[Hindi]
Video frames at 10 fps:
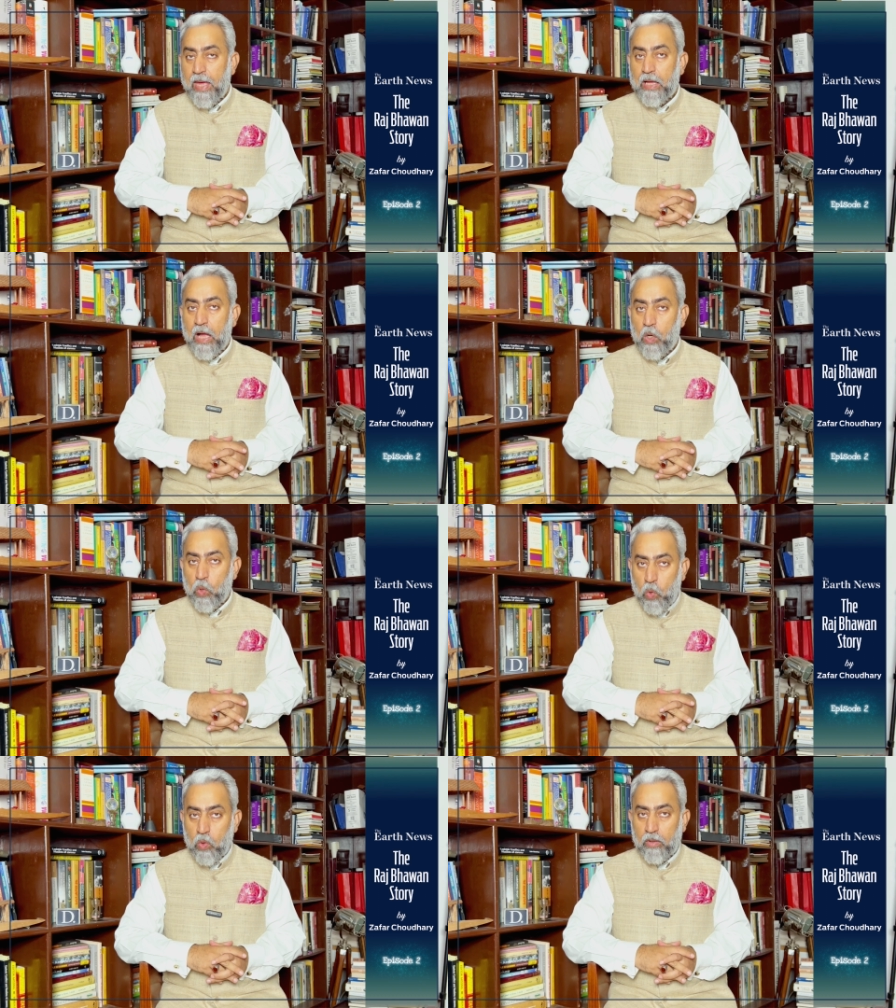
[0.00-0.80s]
एक
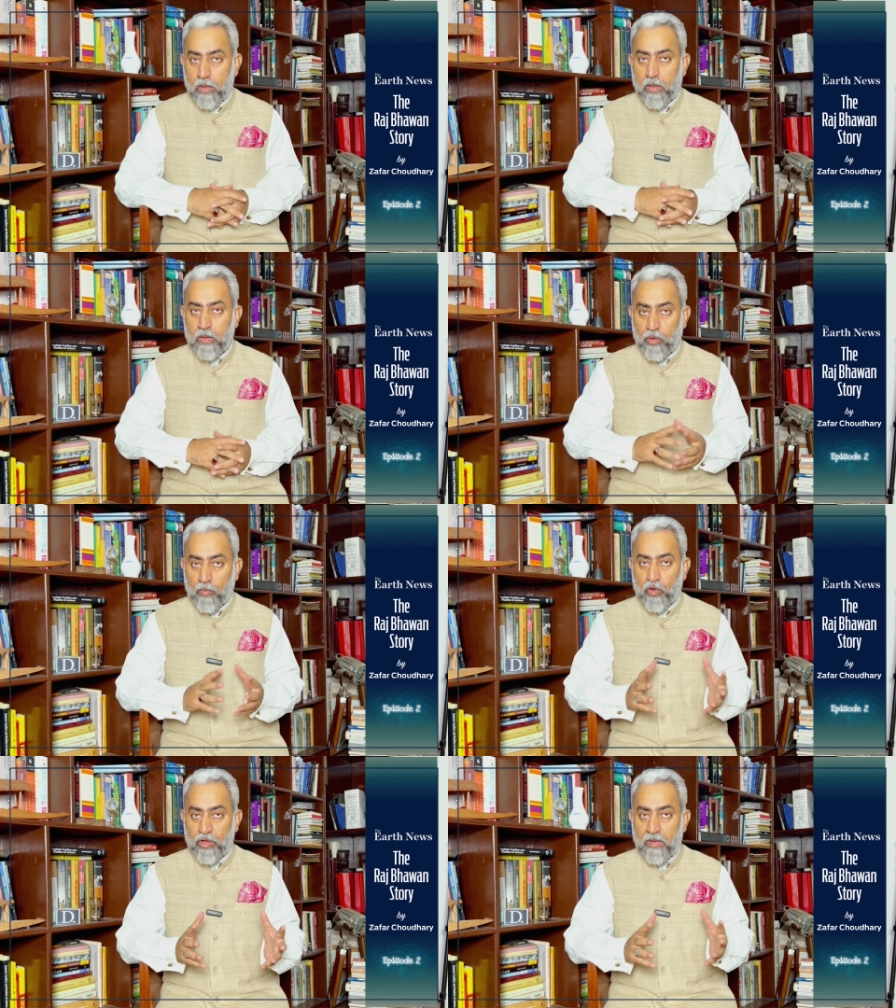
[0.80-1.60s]
कानून
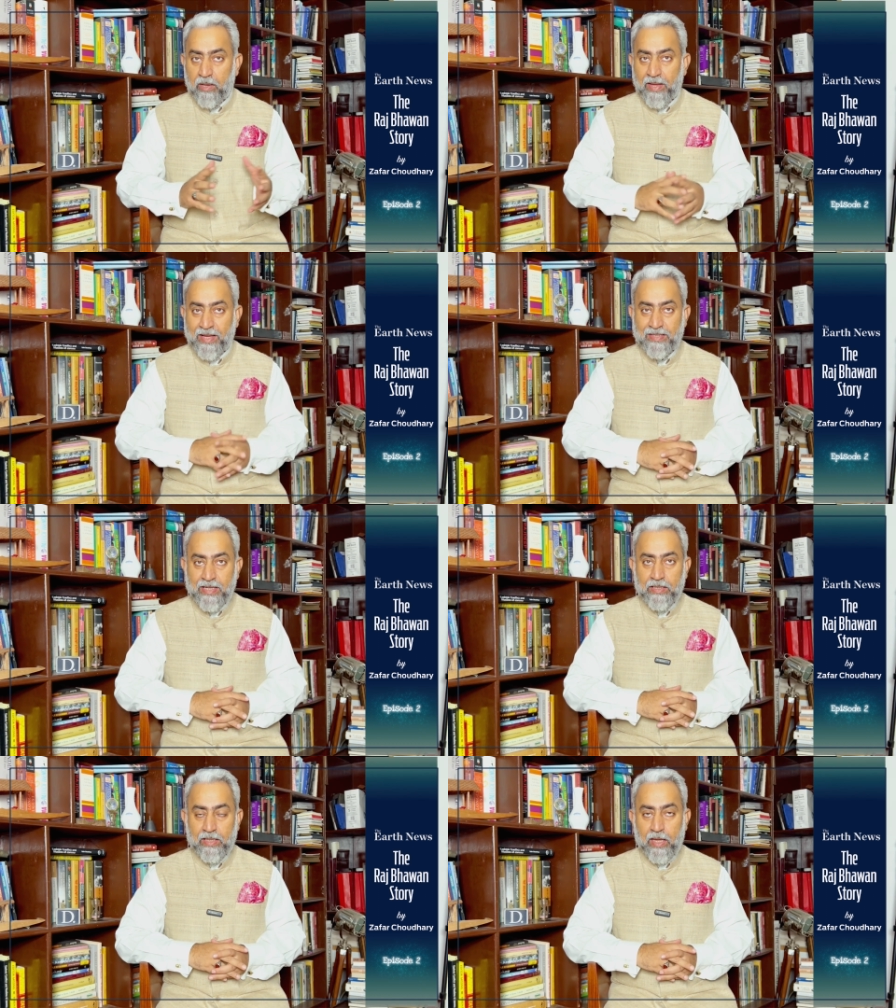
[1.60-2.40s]
जम्मू कश्मीर में
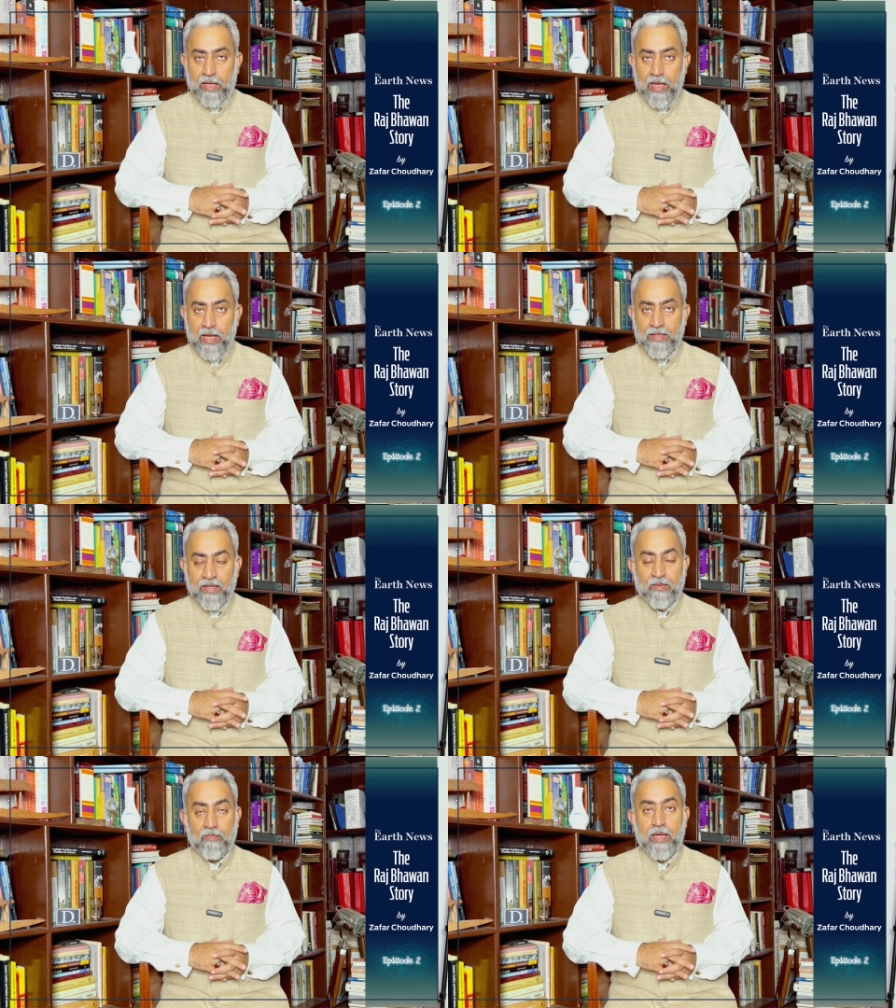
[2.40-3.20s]
एक्सटेंड किया गया
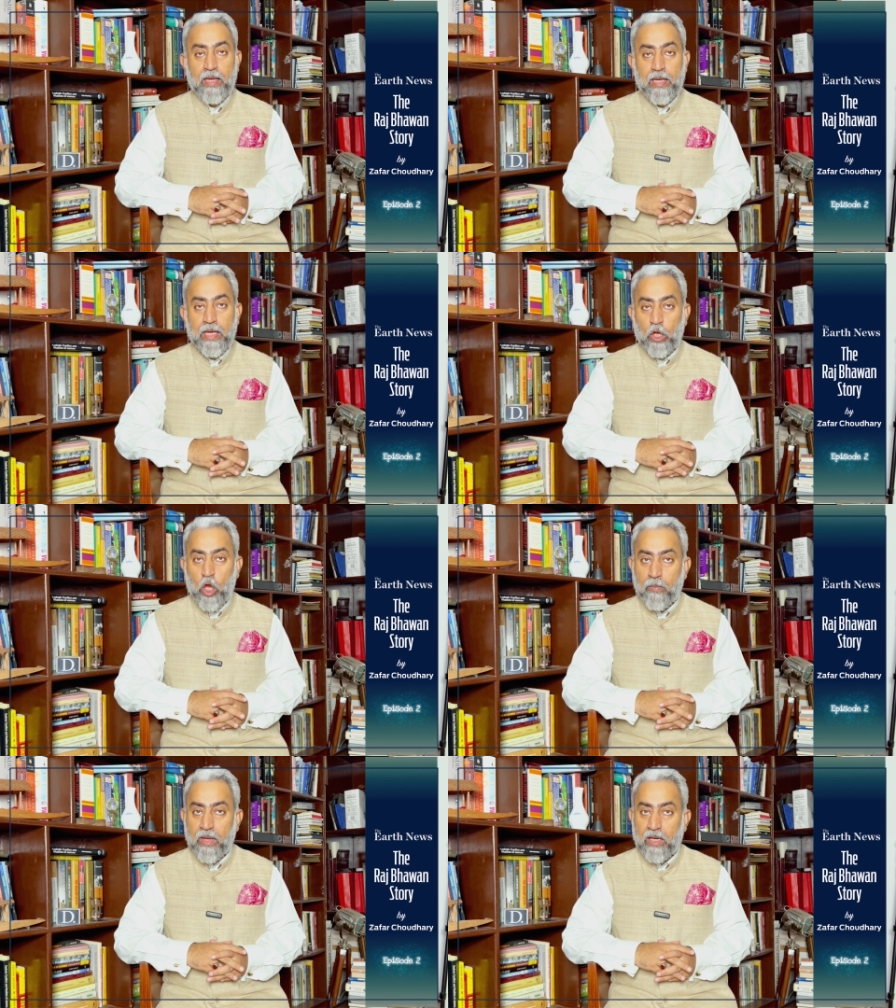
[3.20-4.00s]
जिसमें
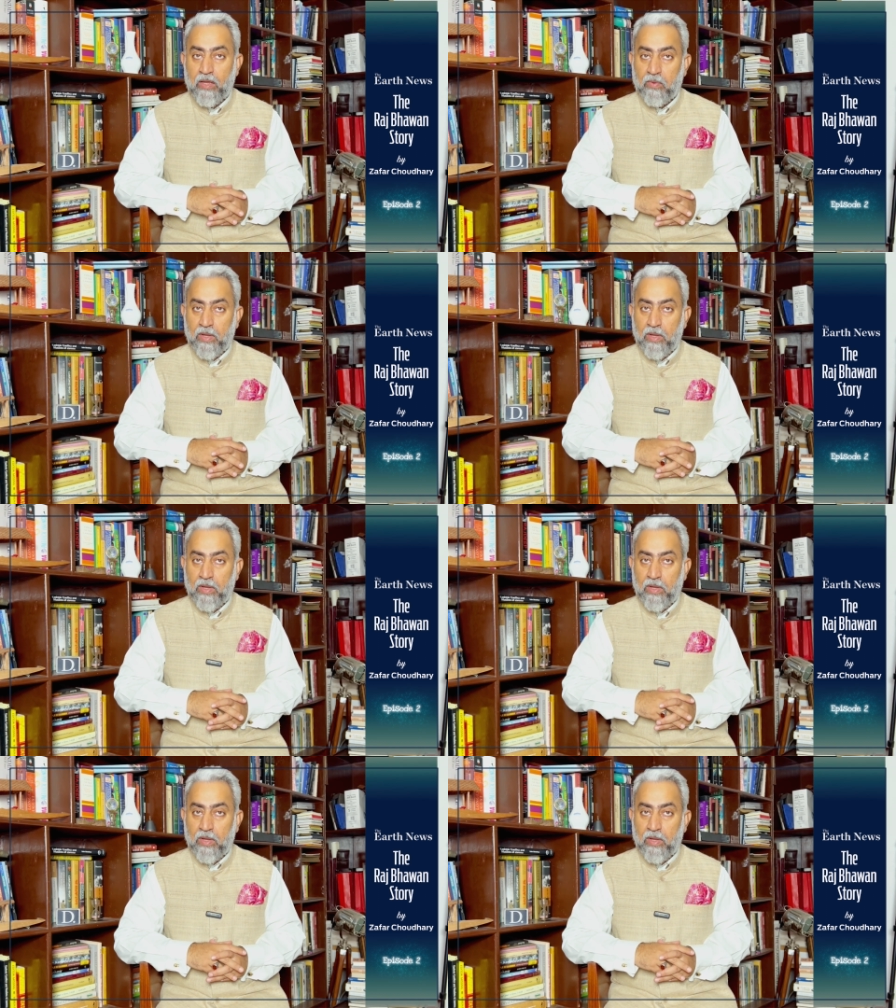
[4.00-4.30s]
इकोनॉमिकली